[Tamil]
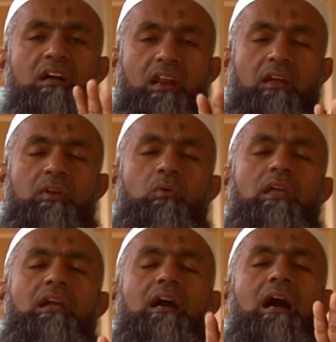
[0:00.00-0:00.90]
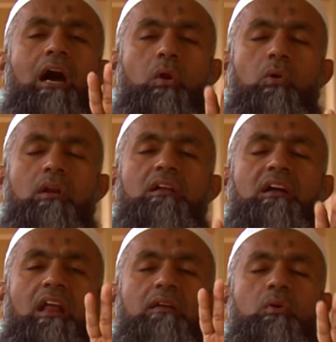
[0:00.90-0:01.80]
இறைவனுடைய அருள்
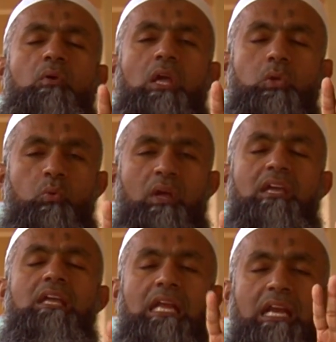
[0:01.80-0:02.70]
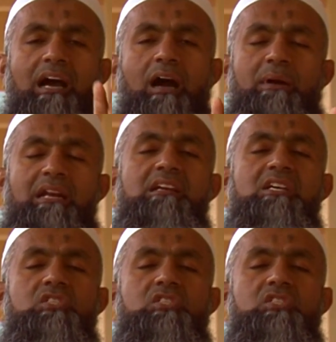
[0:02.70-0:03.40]
இறைவனுடைய துணை இல்லாமல்